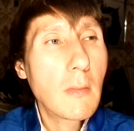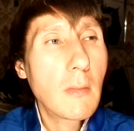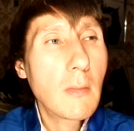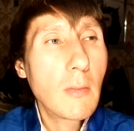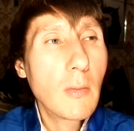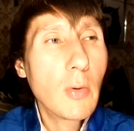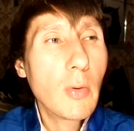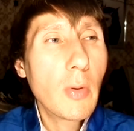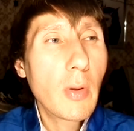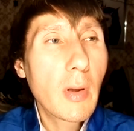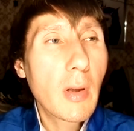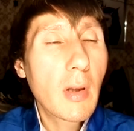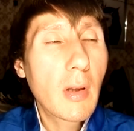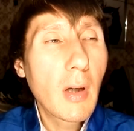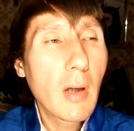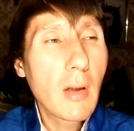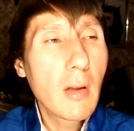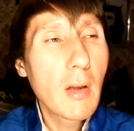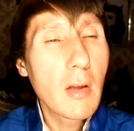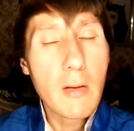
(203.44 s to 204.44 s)
Ну и
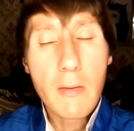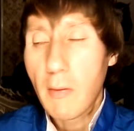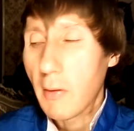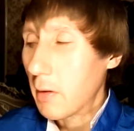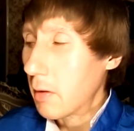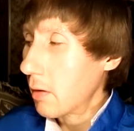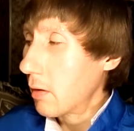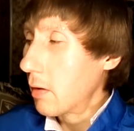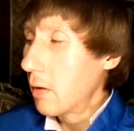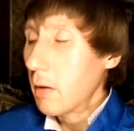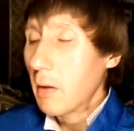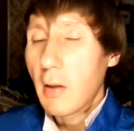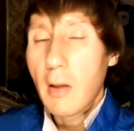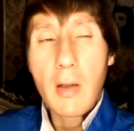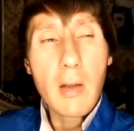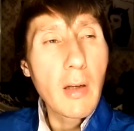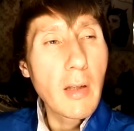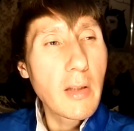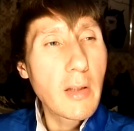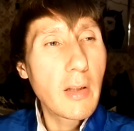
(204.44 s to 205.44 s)
как назвать? Эгрегор
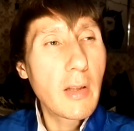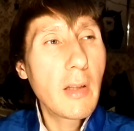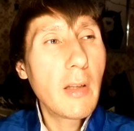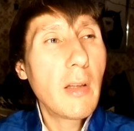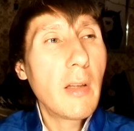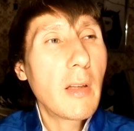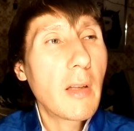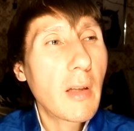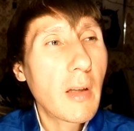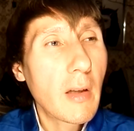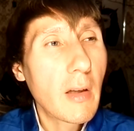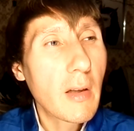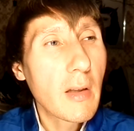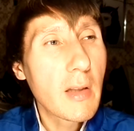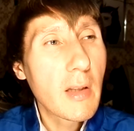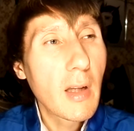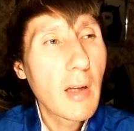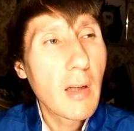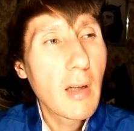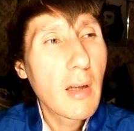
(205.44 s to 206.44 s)
России,
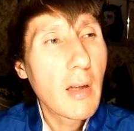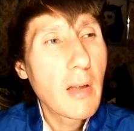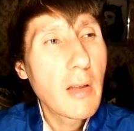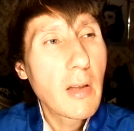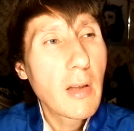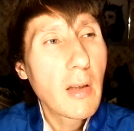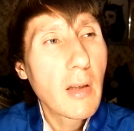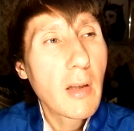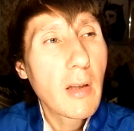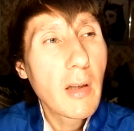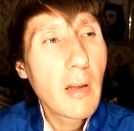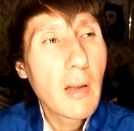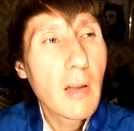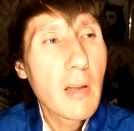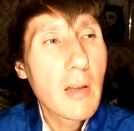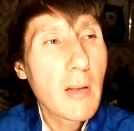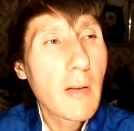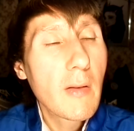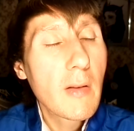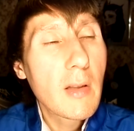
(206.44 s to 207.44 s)
старой России, эгрегор
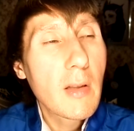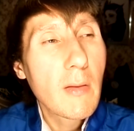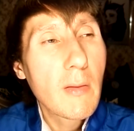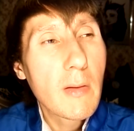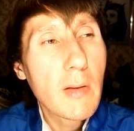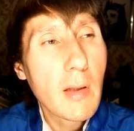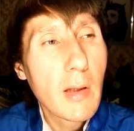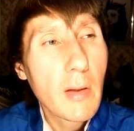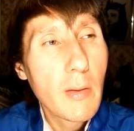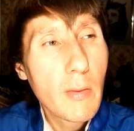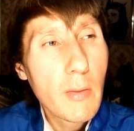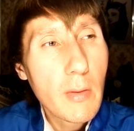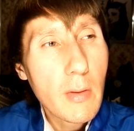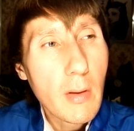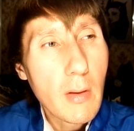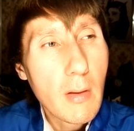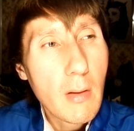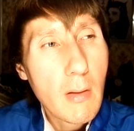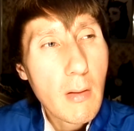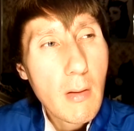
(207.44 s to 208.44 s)
Советского Союза,
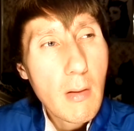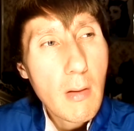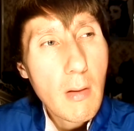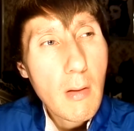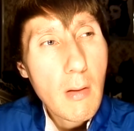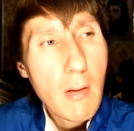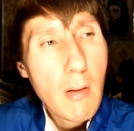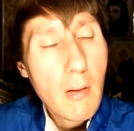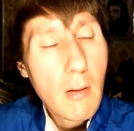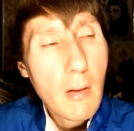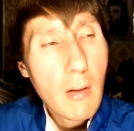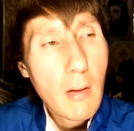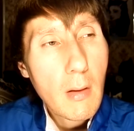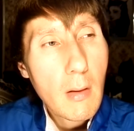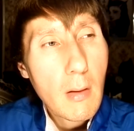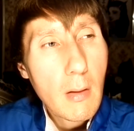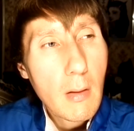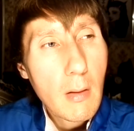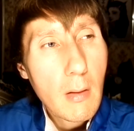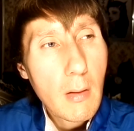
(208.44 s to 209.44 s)

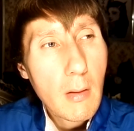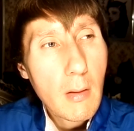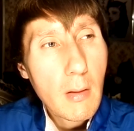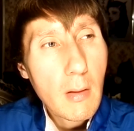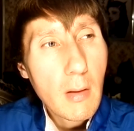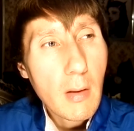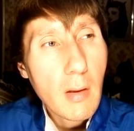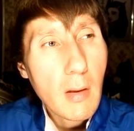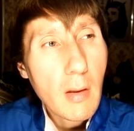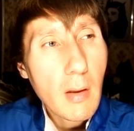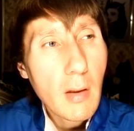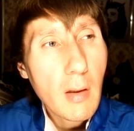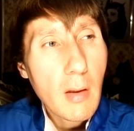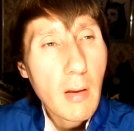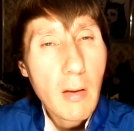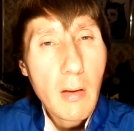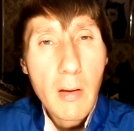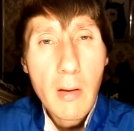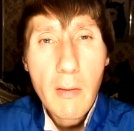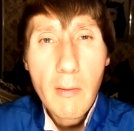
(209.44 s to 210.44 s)
эгрегор
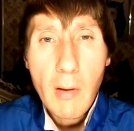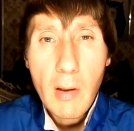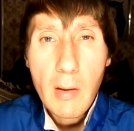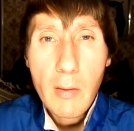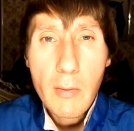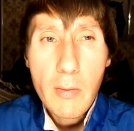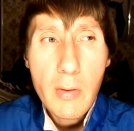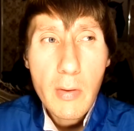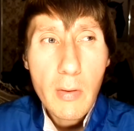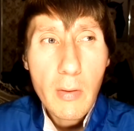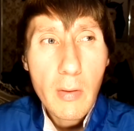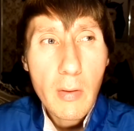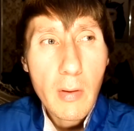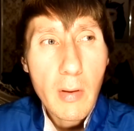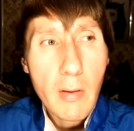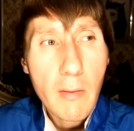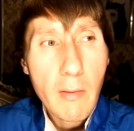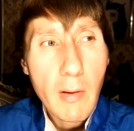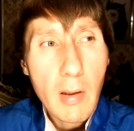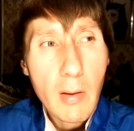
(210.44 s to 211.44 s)
революцию,
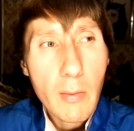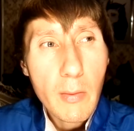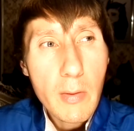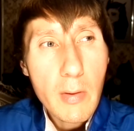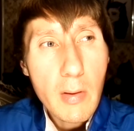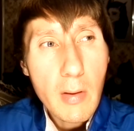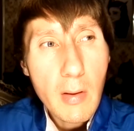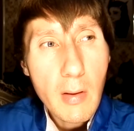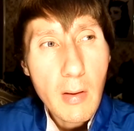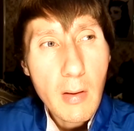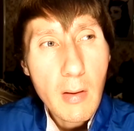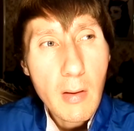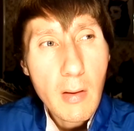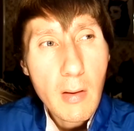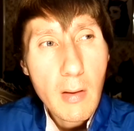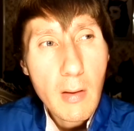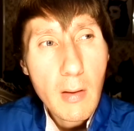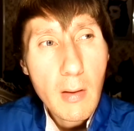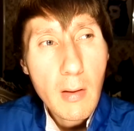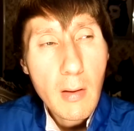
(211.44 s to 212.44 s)
революции.
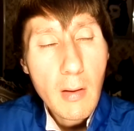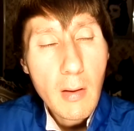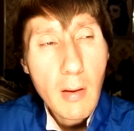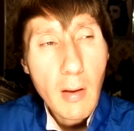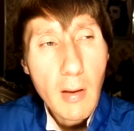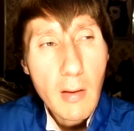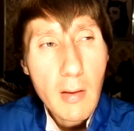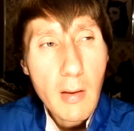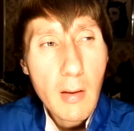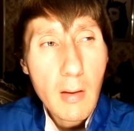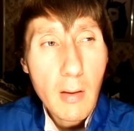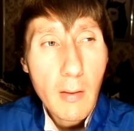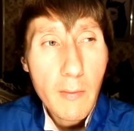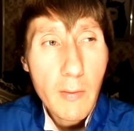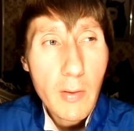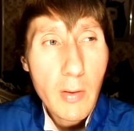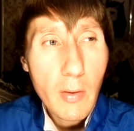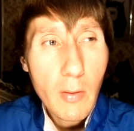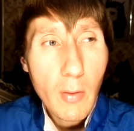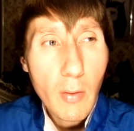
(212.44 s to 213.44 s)
Хотя это
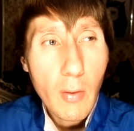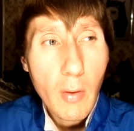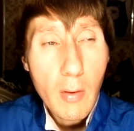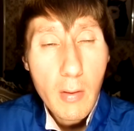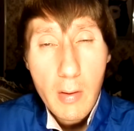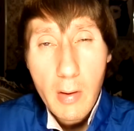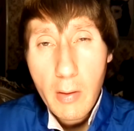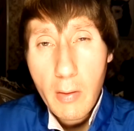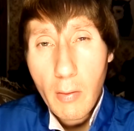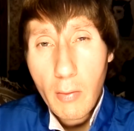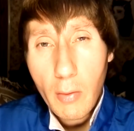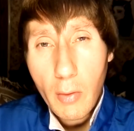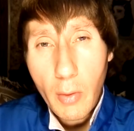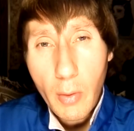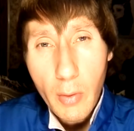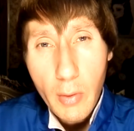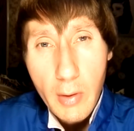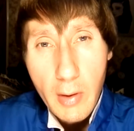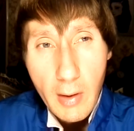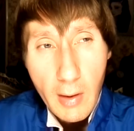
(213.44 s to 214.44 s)
все, кстати, он
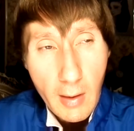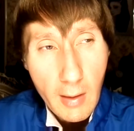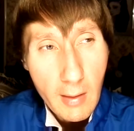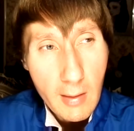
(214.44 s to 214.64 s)
худеет.